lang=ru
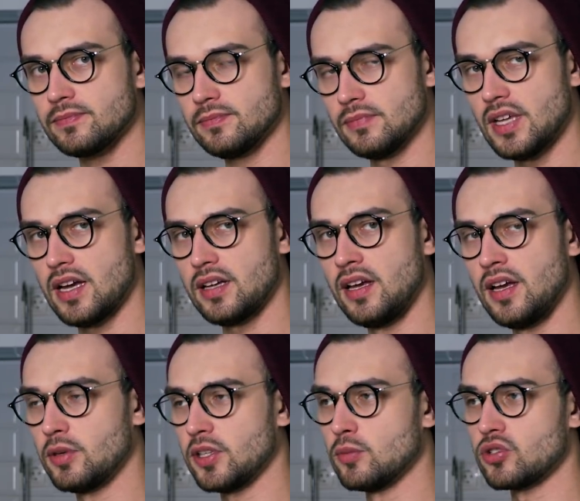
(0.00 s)
да,
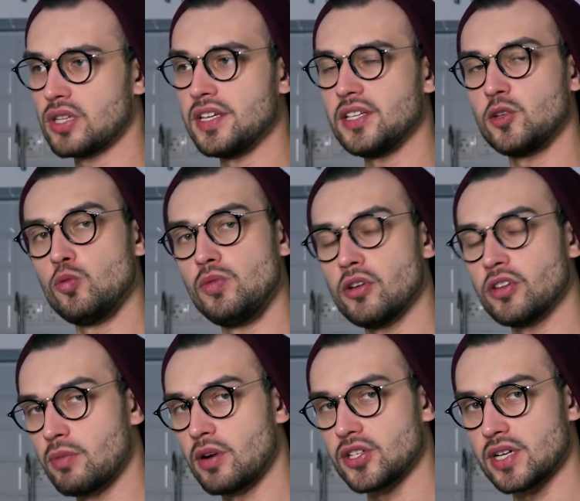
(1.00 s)
потому что они-то умеют
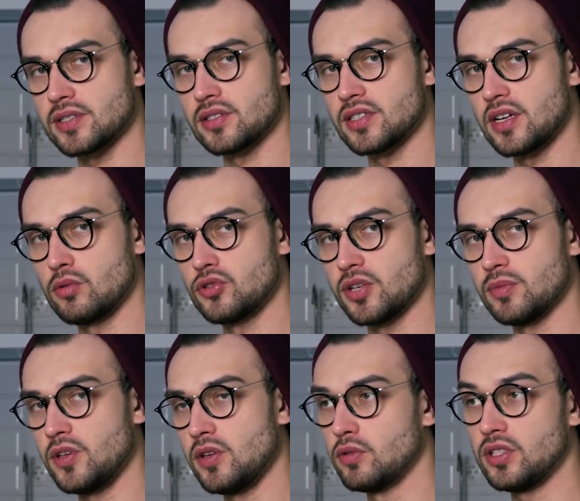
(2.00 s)
обращаться с оружием,
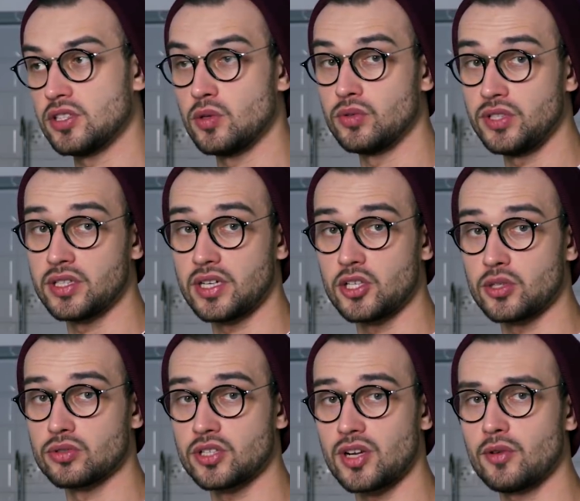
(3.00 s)
и вот если у них
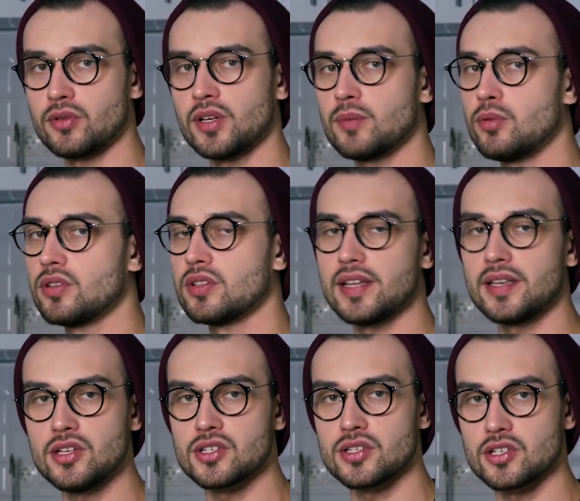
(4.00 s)
крышку сорвет, так будет
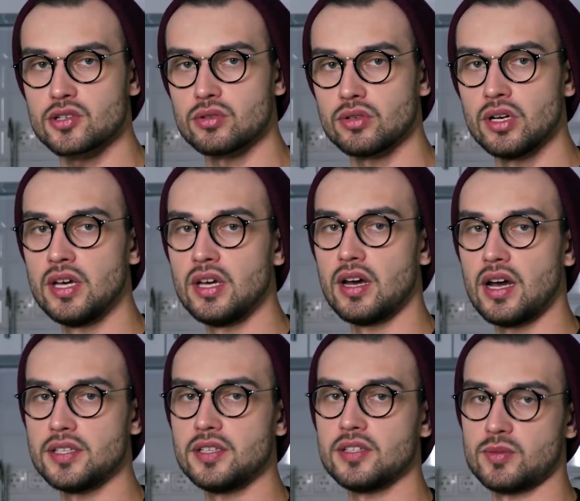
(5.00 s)
логичнее, что
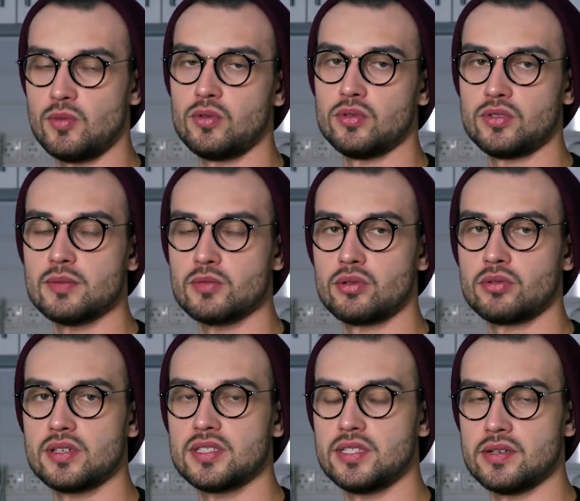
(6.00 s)
они смогут там
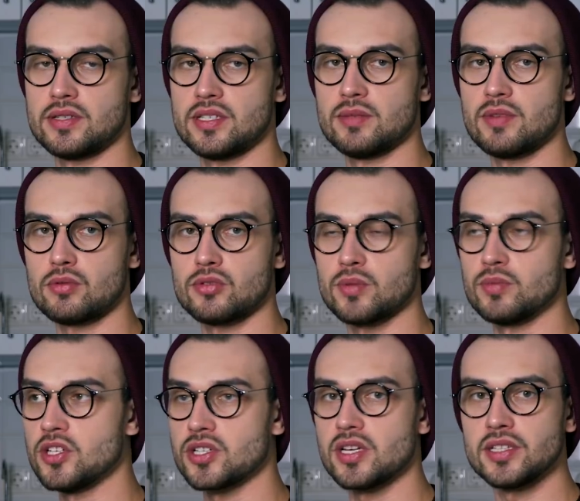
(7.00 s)
что-то сделать с этим оружием,
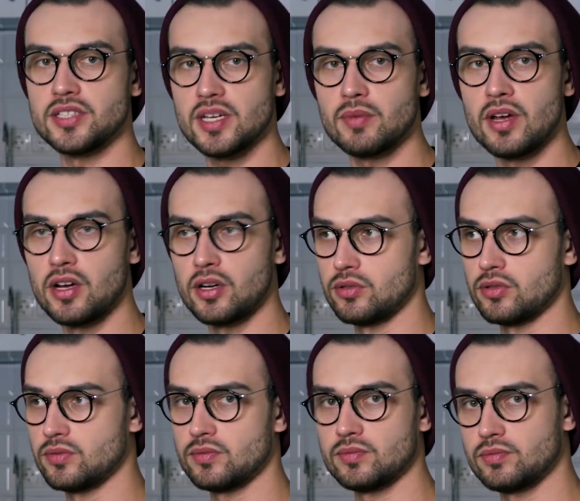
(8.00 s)
нежели к тем,
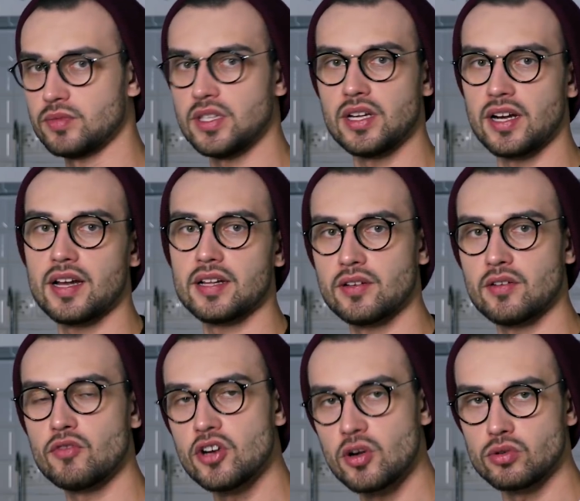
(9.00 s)
кто играет
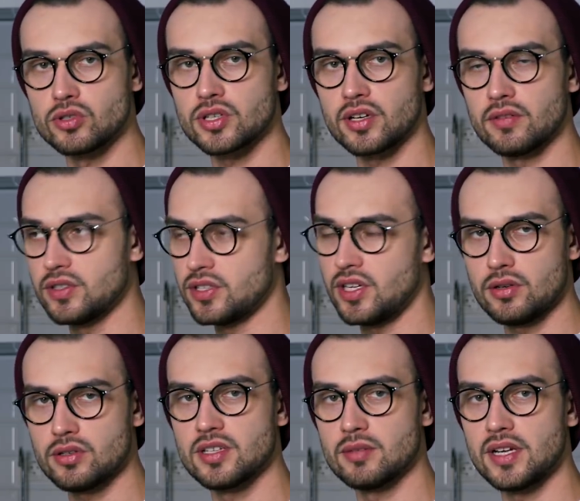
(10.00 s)
в игрушки. Вы
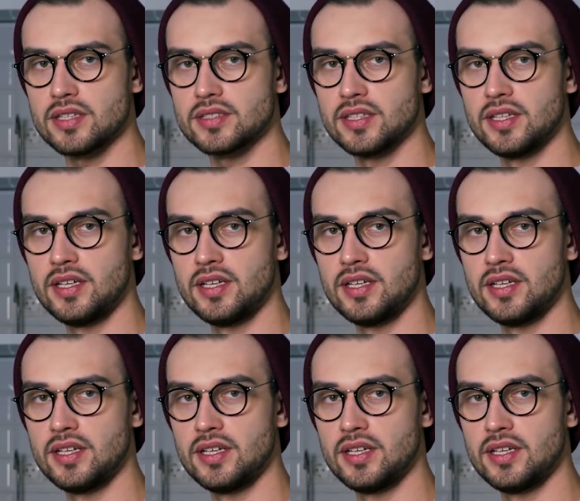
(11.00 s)
серьезно, блядь?